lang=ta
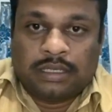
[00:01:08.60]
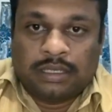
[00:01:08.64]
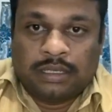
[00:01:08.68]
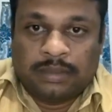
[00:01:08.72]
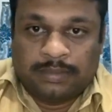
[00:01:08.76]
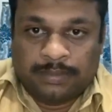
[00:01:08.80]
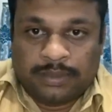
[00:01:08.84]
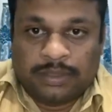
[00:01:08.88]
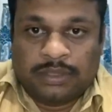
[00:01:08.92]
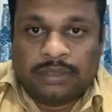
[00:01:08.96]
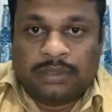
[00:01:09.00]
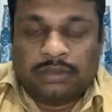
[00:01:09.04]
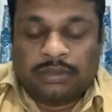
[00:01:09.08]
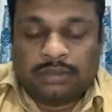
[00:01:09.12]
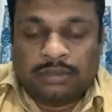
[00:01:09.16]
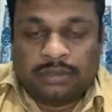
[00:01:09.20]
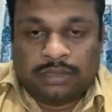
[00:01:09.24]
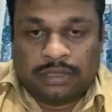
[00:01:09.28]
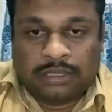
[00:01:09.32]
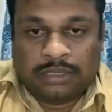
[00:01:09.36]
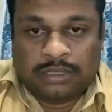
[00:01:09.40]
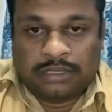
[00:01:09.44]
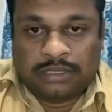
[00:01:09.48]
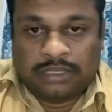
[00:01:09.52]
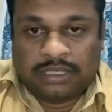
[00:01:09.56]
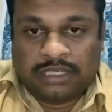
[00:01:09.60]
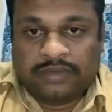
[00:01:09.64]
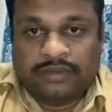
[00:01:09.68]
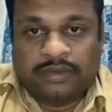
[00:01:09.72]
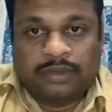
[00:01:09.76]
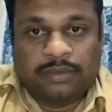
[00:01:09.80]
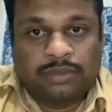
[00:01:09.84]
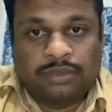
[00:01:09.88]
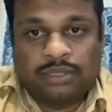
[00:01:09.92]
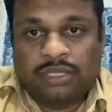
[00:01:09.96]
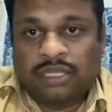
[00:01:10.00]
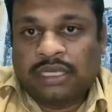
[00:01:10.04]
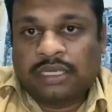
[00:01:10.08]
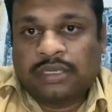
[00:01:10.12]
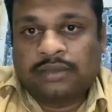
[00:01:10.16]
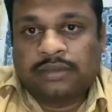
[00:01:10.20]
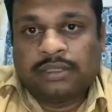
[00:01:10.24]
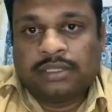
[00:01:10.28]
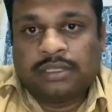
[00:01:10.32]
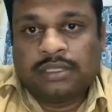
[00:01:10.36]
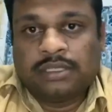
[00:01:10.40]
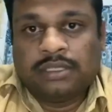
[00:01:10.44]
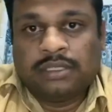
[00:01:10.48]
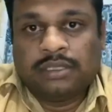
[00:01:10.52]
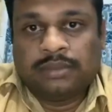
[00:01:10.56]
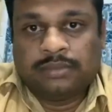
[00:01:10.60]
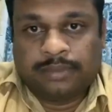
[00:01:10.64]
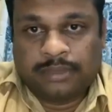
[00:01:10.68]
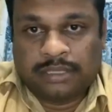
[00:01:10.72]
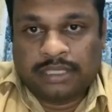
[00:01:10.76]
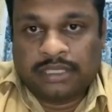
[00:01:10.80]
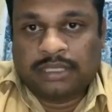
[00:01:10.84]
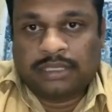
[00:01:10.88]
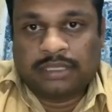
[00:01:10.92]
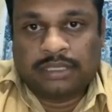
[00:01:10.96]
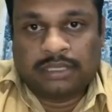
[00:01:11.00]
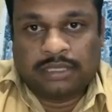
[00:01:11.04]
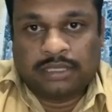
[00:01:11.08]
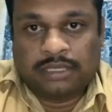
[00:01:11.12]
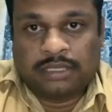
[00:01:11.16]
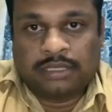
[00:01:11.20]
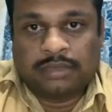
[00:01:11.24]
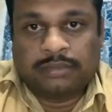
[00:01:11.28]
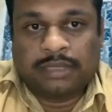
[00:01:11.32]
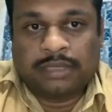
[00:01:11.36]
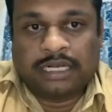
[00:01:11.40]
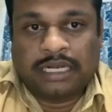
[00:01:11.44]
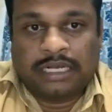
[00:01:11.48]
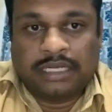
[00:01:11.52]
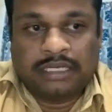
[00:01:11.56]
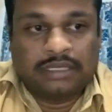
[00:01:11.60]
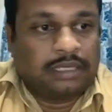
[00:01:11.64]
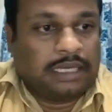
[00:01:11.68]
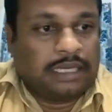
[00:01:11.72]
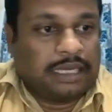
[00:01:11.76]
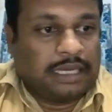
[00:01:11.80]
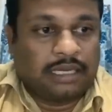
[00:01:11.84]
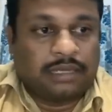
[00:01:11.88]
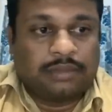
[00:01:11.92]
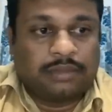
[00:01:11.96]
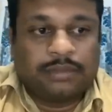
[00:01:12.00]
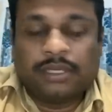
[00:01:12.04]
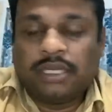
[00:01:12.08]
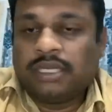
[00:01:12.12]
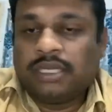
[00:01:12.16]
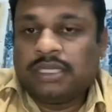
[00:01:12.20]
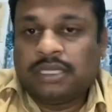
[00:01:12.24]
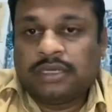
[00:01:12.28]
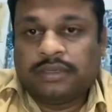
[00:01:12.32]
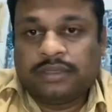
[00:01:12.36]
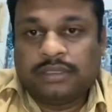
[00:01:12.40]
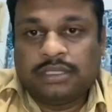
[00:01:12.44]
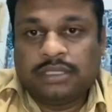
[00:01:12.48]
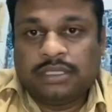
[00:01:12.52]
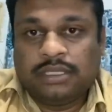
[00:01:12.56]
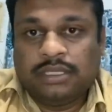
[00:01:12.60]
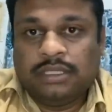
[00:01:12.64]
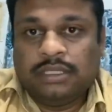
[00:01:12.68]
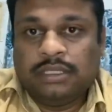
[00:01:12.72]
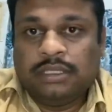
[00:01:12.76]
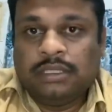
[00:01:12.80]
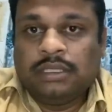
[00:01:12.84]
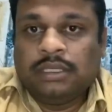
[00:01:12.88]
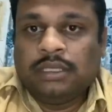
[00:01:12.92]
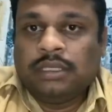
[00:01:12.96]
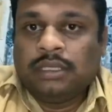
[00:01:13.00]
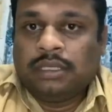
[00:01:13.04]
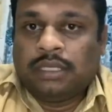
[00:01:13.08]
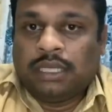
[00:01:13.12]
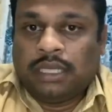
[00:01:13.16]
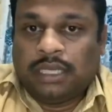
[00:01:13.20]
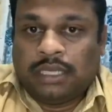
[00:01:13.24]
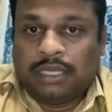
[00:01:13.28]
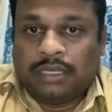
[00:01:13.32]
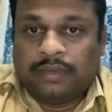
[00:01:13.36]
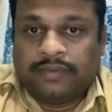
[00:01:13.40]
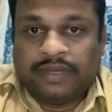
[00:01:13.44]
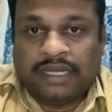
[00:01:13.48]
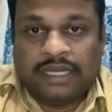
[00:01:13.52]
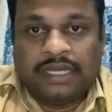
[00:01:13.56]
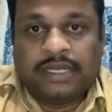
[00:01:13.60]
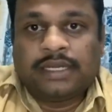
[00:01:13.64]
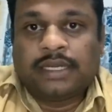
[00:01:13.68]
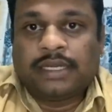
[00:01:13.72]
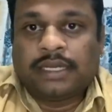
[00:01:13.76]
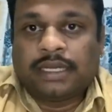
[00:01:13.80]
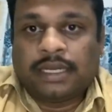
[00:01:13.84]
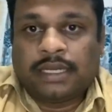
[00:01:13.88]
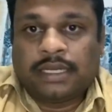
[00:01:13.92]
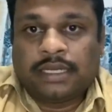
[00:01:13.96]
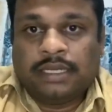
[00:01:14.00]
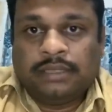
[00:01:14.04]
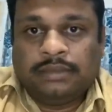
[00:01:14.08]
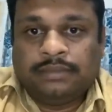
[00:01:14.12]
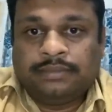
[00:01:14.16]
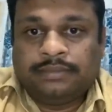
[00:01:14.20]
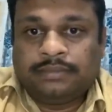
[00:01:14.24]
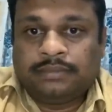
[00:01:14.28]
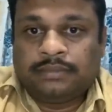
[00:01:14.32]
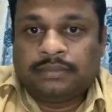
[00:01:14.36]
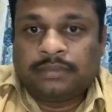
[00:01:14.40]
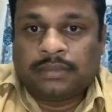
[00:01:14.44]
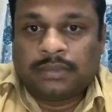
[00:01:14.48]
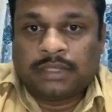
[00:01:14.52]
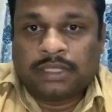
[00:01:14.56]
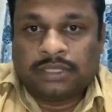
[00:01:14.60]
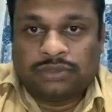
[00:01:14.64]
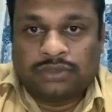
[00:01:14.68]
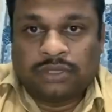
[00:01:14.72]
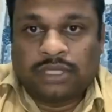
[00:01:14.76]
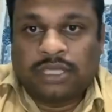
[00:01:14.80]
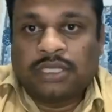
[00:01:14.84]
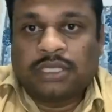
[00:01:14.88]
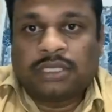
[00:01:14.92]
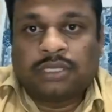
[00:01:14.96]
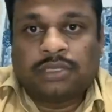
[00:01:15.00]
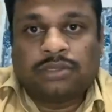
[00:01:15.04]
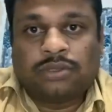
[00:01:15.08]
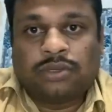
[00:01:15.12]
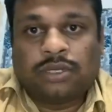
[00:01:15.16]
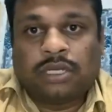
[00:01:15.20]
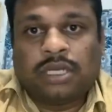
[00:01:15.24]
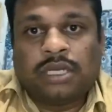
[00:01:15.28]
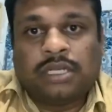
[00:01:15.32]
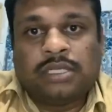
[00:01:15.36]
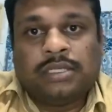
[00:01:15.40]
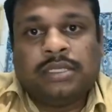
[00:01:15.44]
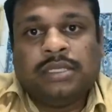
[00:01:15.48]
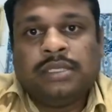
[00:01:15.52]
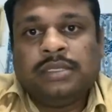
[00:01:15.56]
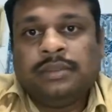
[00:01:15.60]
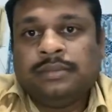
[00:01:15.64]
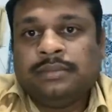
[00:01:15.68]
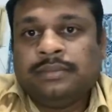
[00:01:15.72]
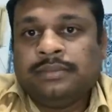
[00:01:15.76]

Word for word: இப்போது தகவல் புதிதாக வந்துட்டு இப்போ தான் ஆறு ஆறரை மணிக்கு தான் வந்துட்டு வெளியிட்டிருக்காங்க சுகாதாரத்துறையிலேருந்து